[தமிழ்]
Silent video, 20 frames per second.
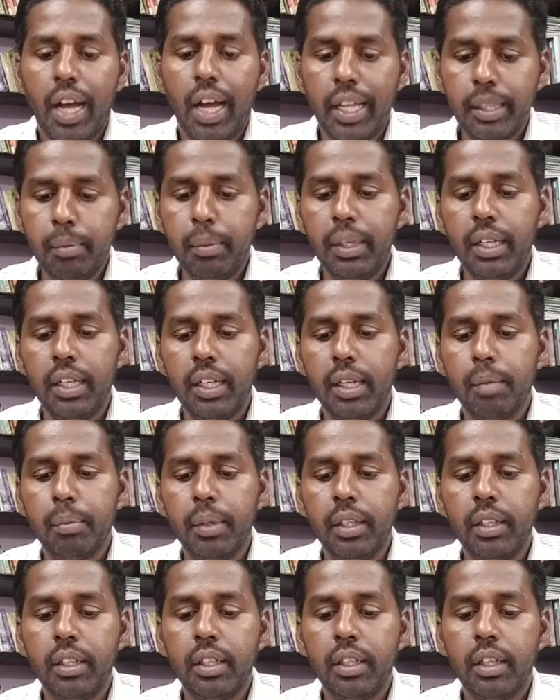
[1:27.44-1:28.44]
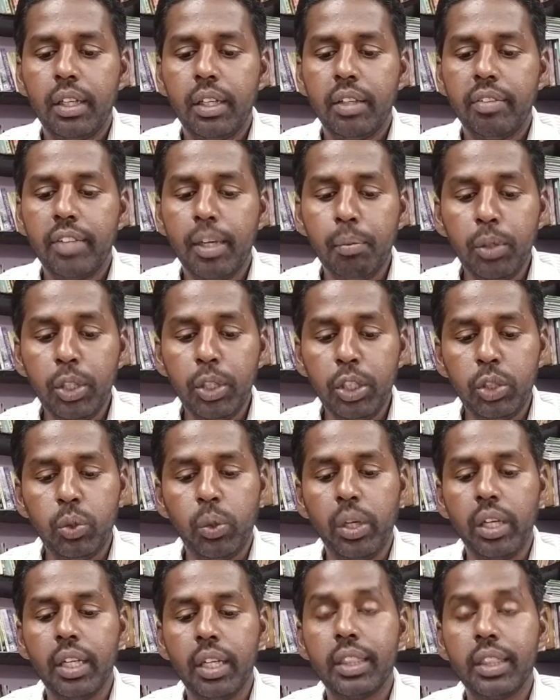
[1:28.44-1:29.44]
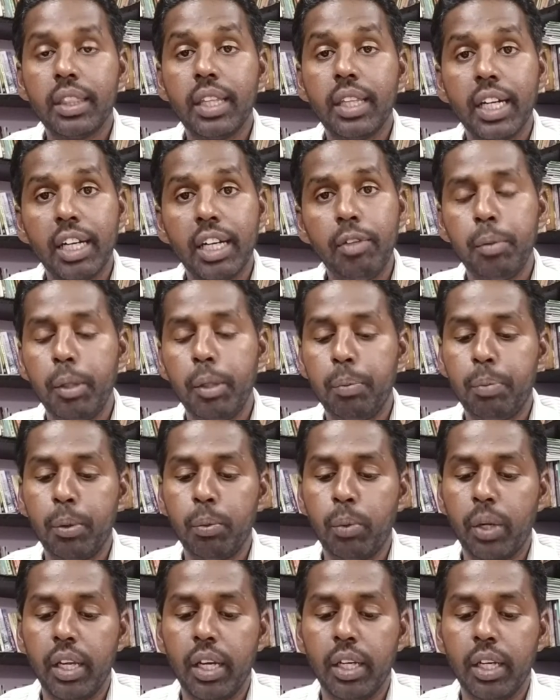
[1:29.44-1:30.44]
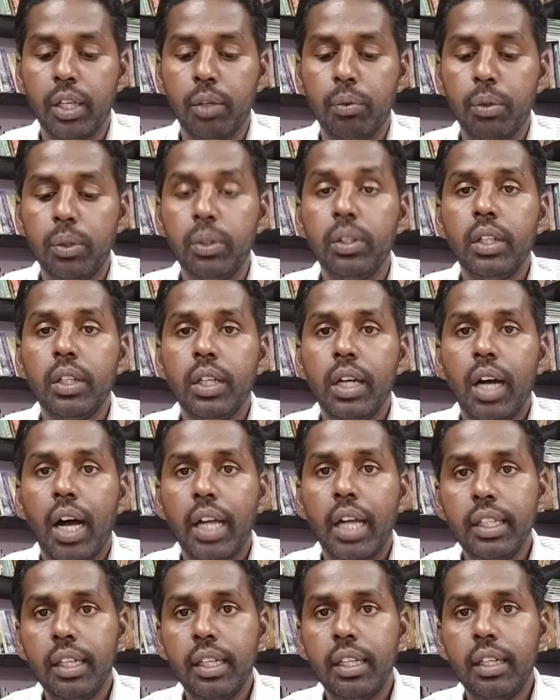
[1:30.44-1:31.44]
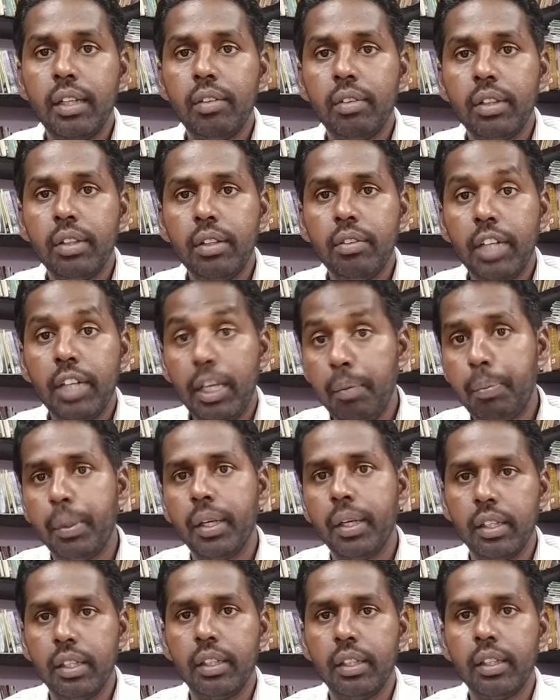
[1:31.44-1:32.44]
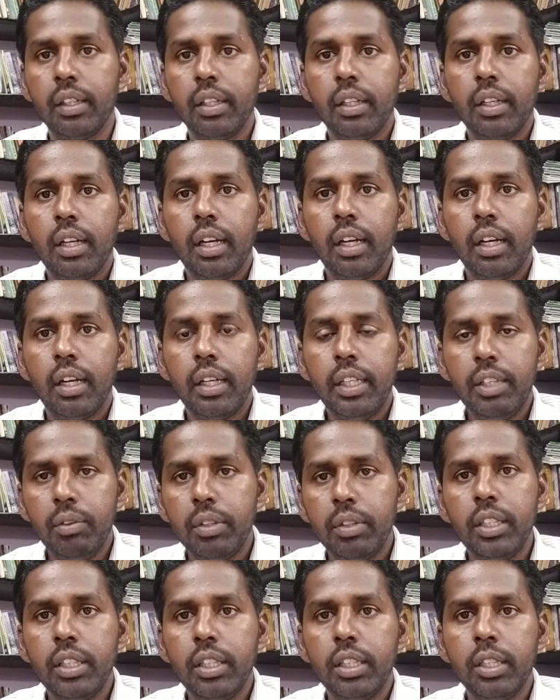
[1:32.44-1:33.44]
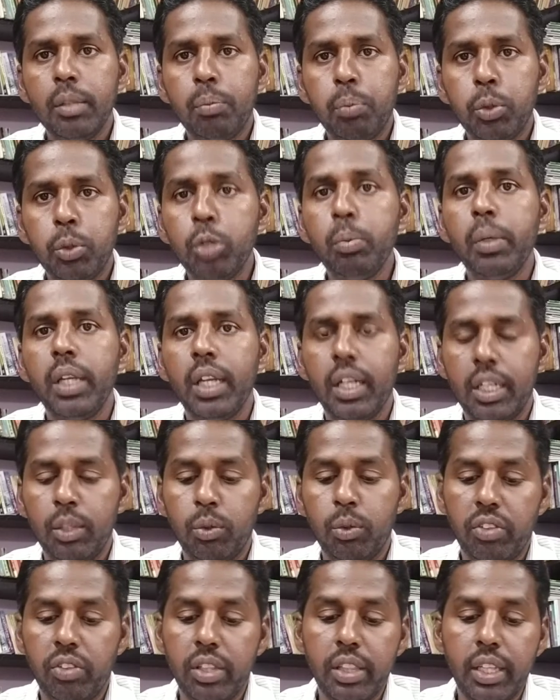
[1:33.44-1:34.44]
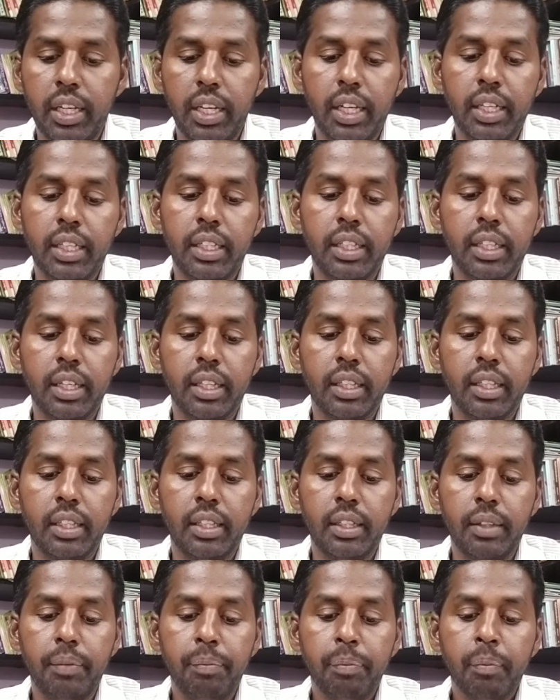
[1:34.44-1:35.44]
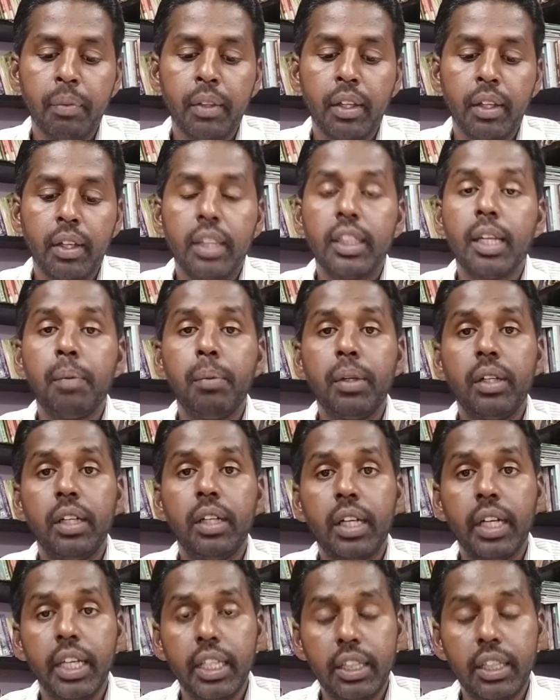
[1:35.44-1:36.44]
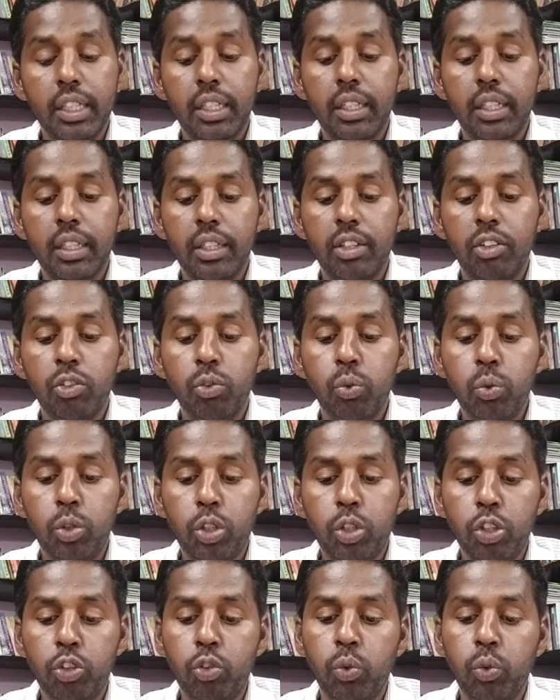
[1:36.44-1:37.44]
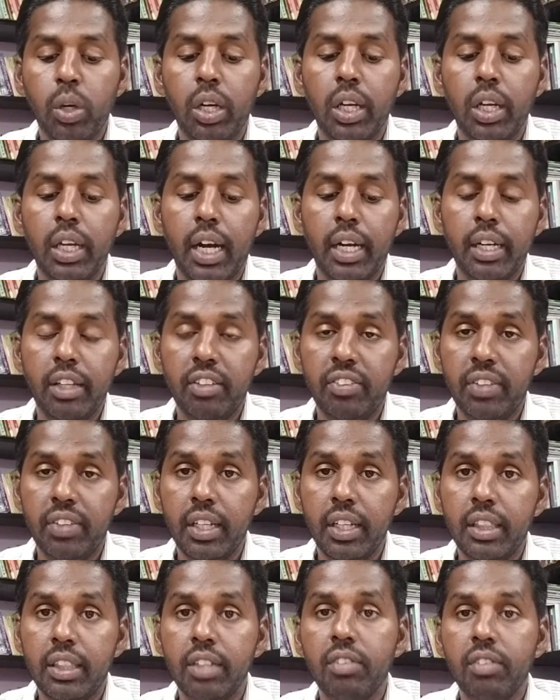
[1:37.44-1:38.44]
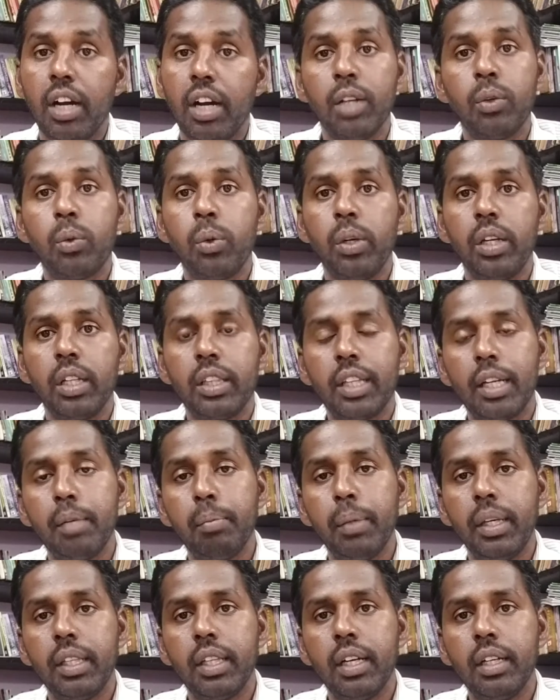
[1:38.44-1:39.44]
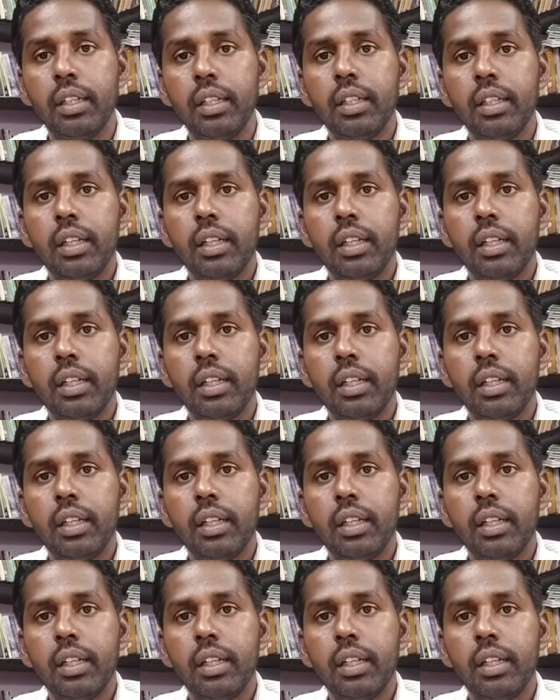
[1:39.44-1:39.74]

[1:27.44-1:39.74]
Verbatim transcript: அது மட்டும் இல்லாமல் சமூகத்துடைய தகவமைப்பு முறையாகவும் அது வந்து வெளிப்படுது இது வந்து இந்த புதுமையான ஒரு சிந்தனையாக இருக்கிறது அது தமக்கு கிடைத்துள்ள சுற்றுச்சூழலை அனுசரித்து வாழக்கூடிய தன்மை தான்